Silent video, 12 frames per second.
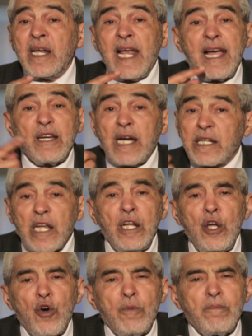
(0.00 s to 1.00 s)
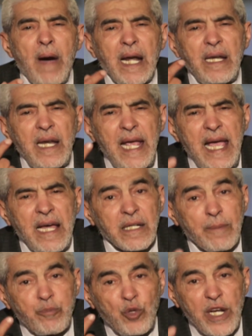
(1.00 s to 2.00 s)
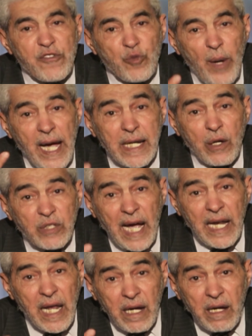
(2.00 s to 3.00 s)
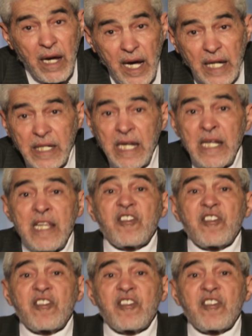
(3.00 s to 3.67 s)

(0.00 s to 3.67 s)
لا الله امال ليه ربنا سبحانه وتعالى قال